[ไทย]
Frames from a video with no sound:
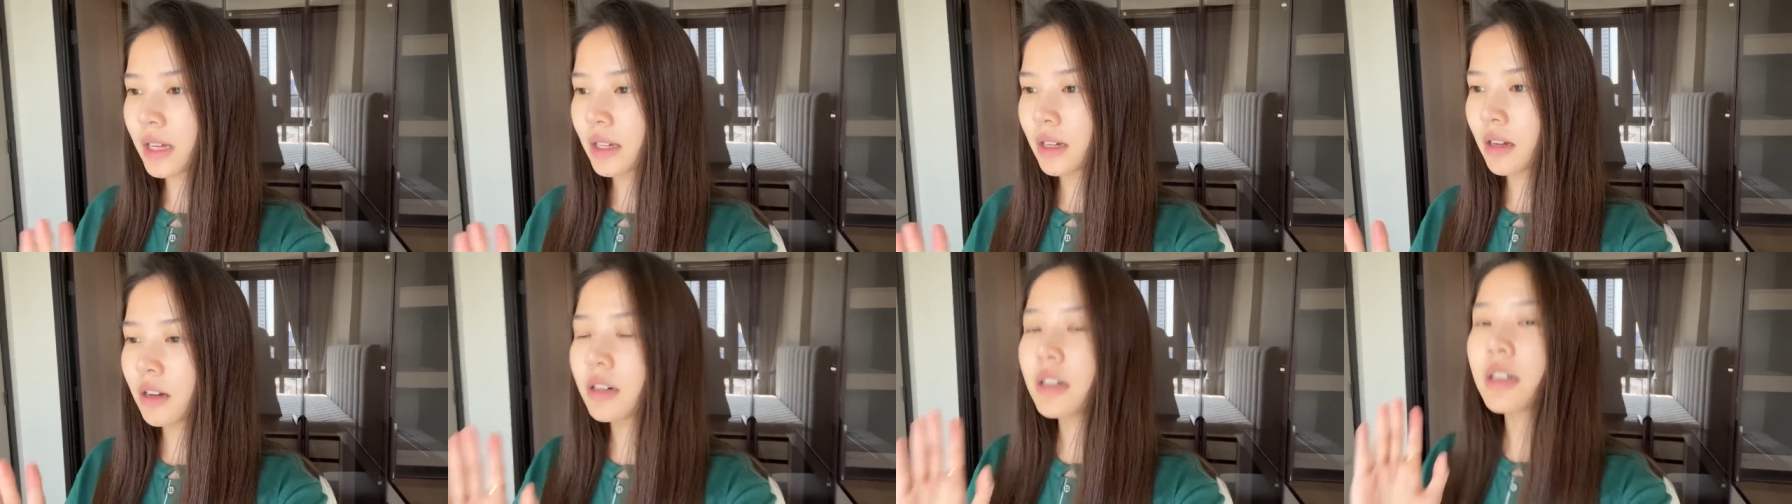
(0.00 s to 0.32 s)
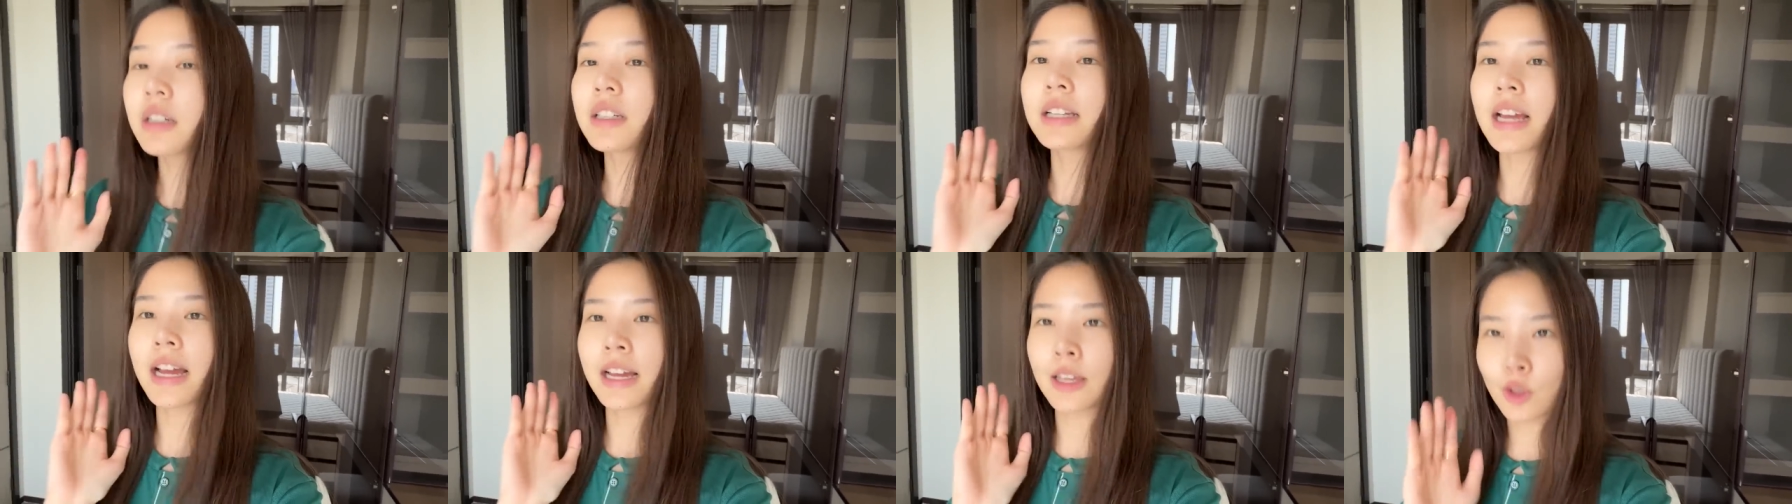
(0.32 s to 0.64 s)
ก็คื
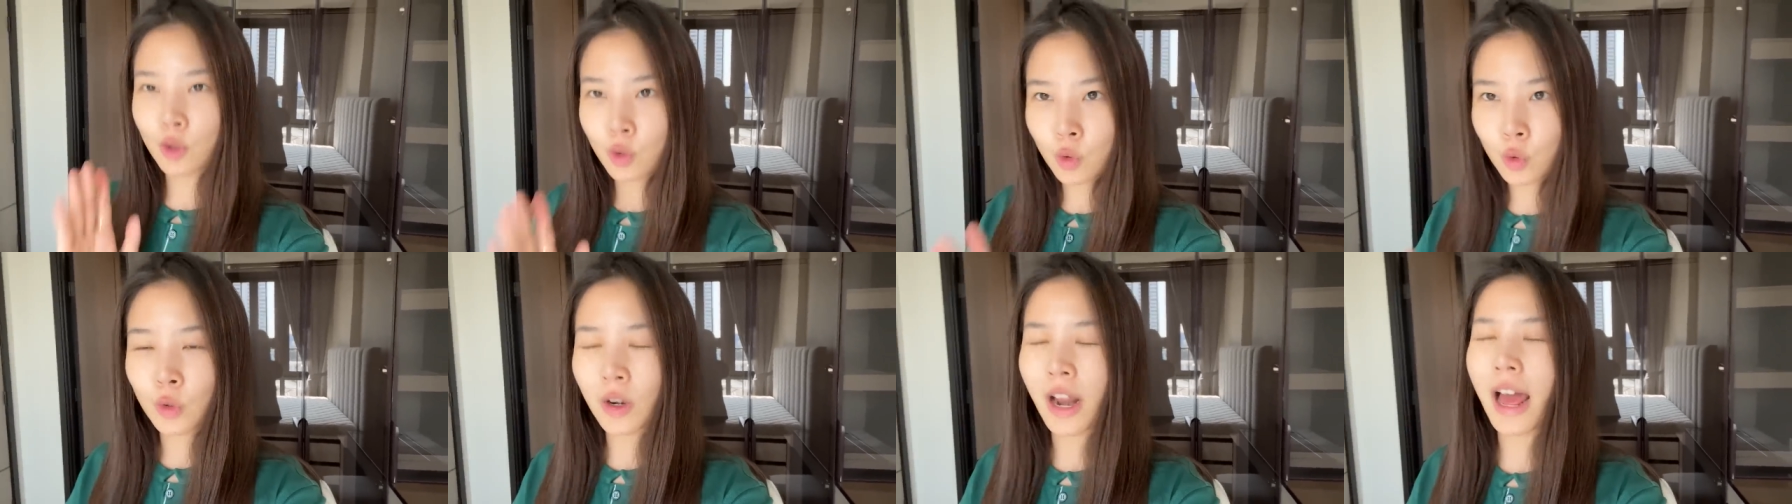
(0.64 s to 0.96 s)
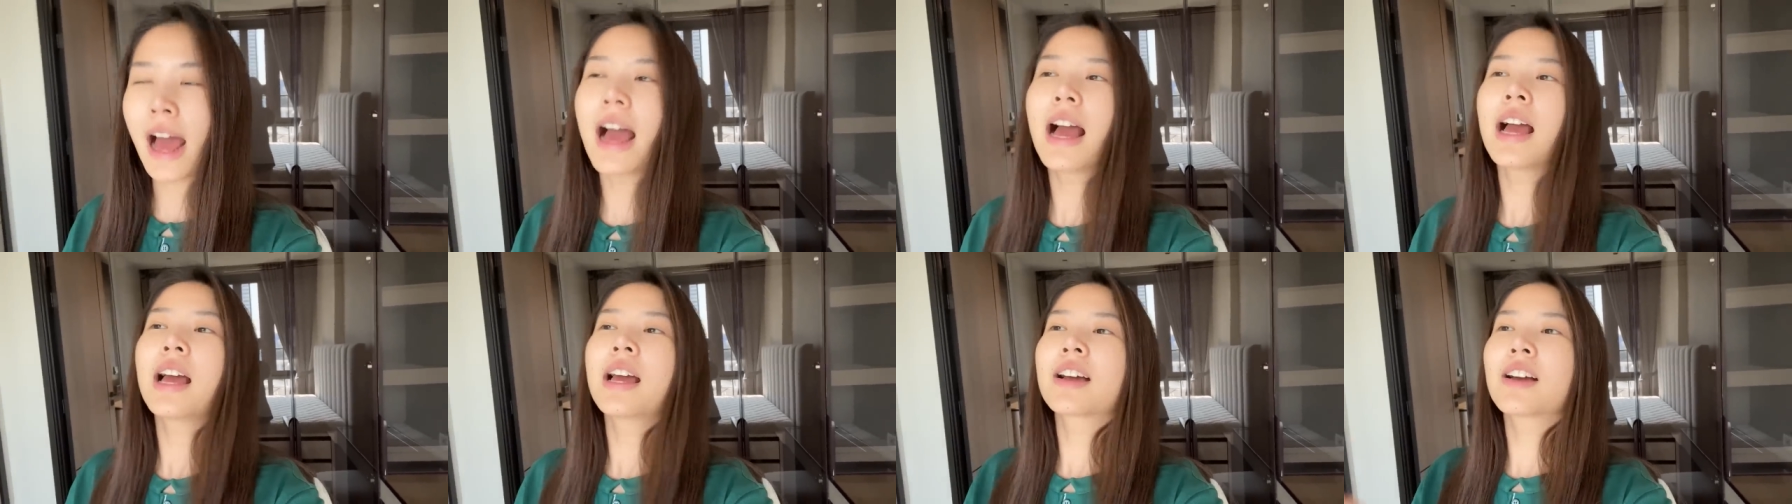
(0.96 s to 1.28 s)
อยังอยู่
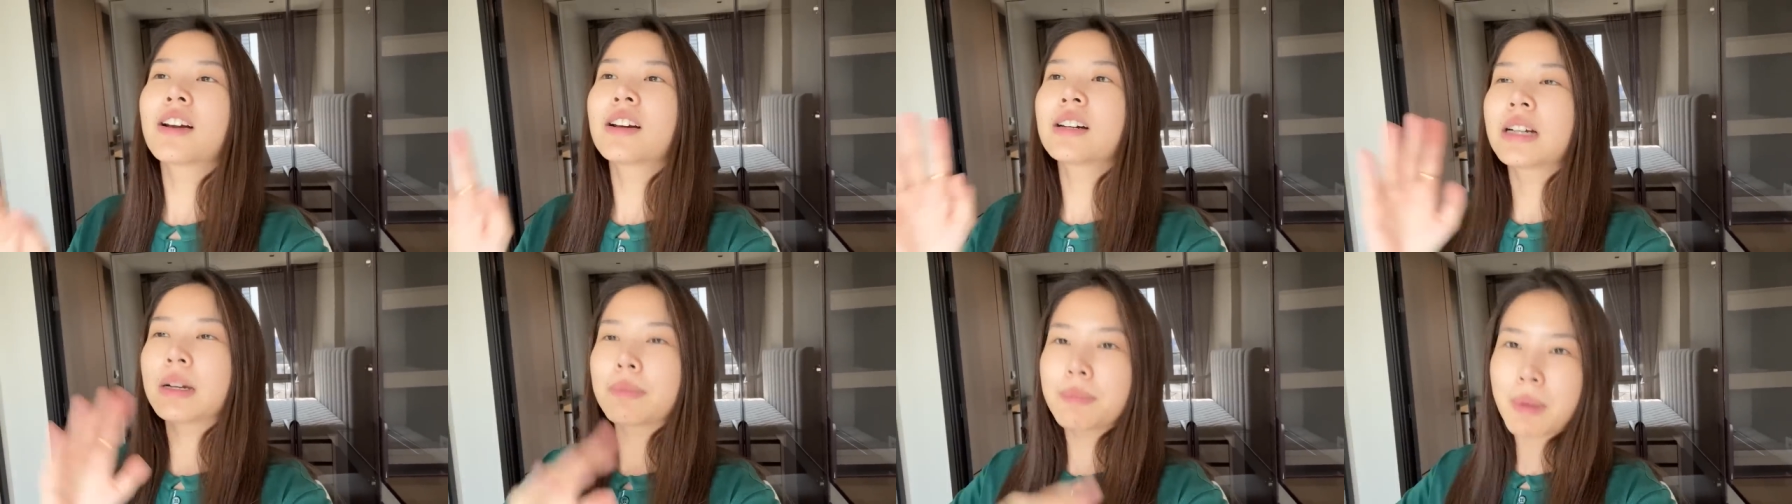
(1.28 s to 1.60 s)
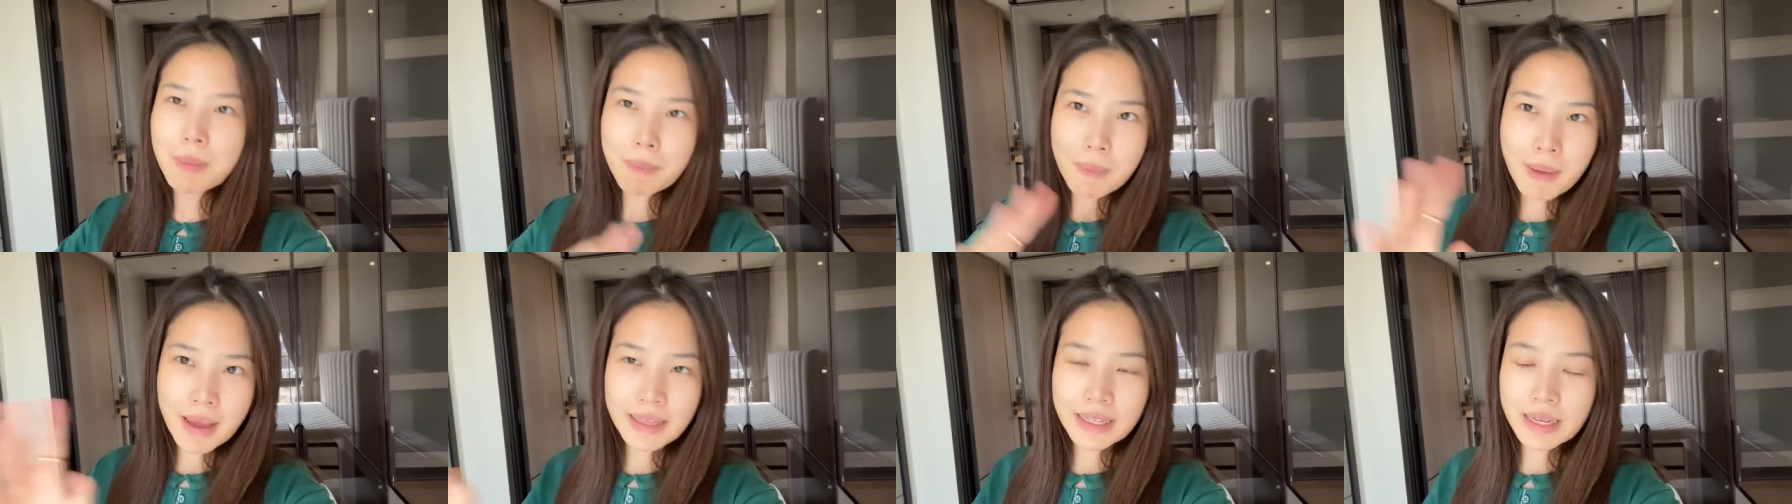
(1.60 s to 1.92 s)
นะก็คือ
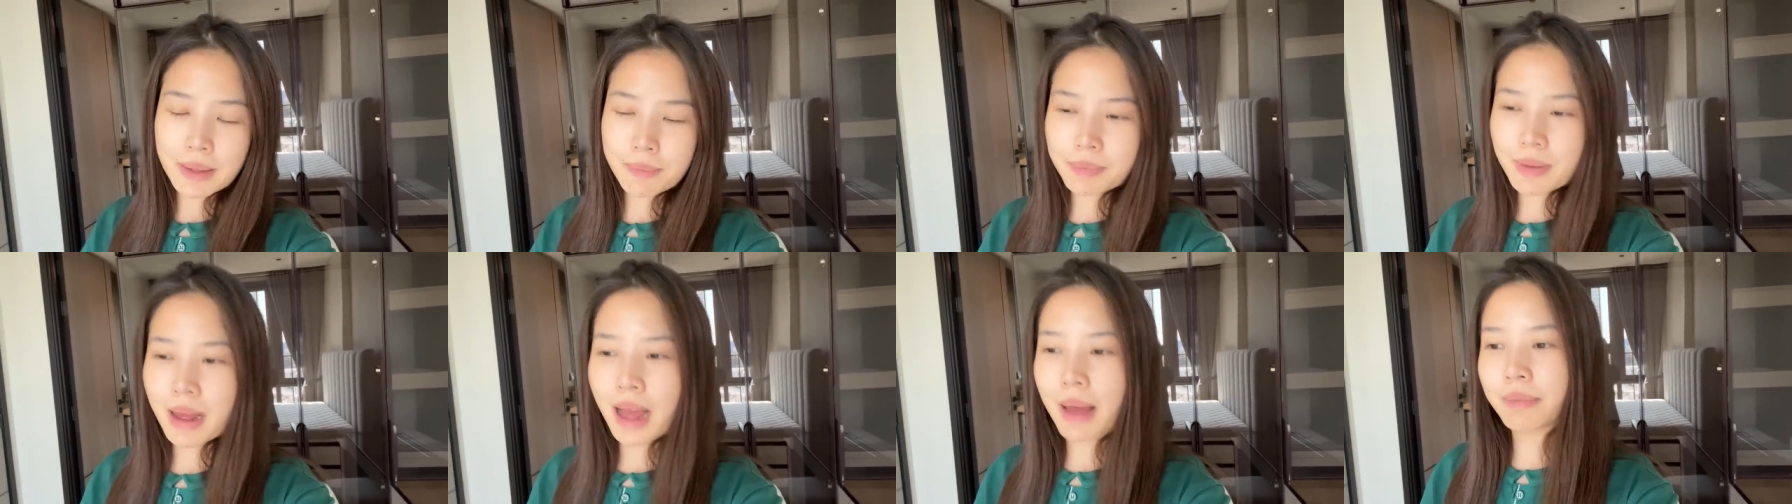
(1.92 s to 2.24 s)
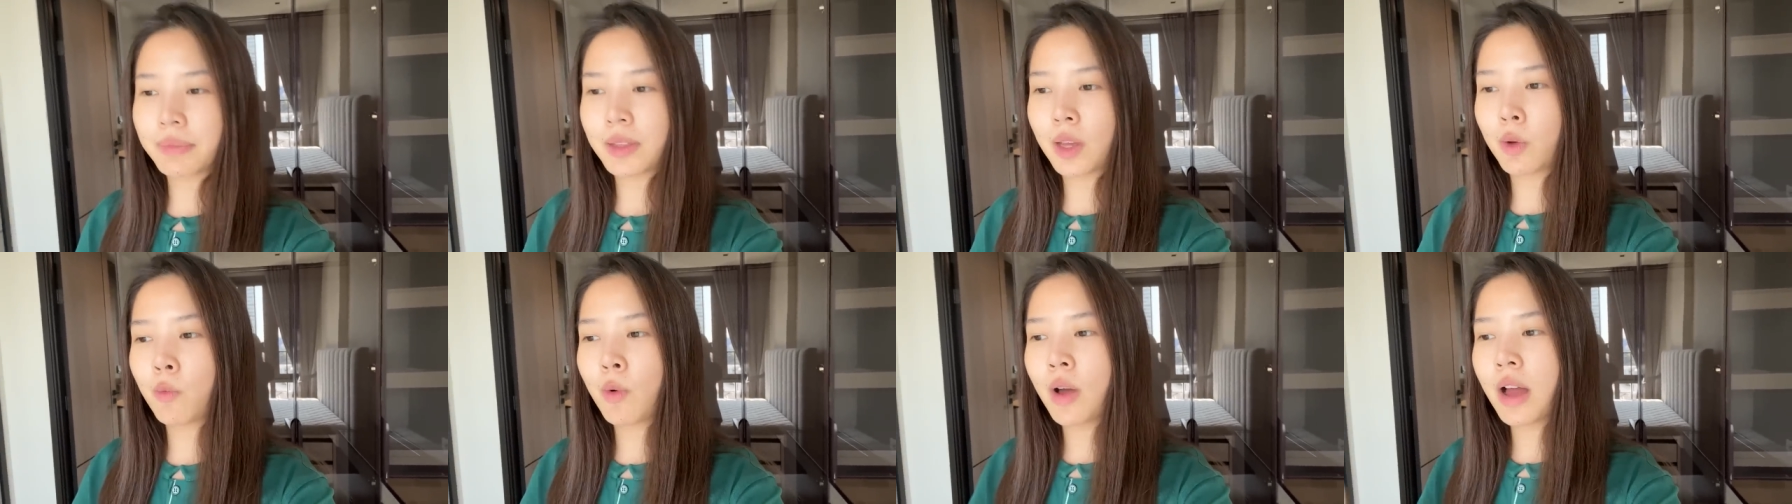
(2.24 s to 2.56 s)
ไปๆกลั
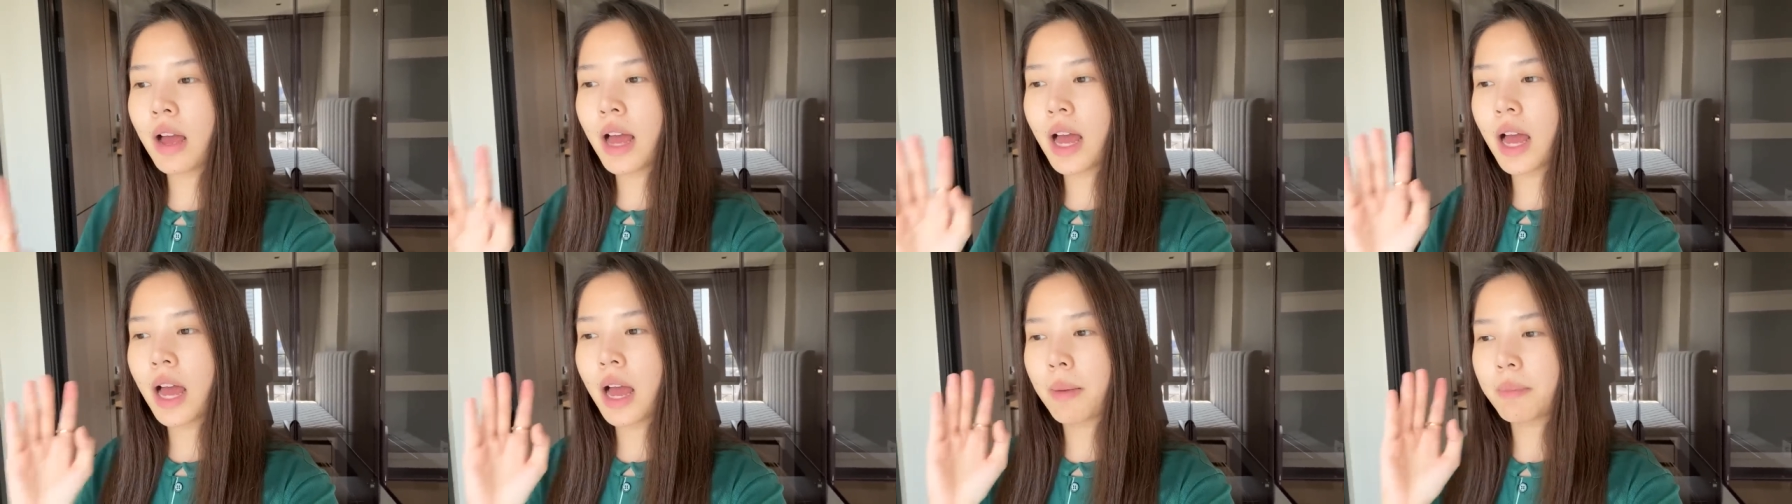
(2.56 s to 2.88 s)
บๆแต่ว่า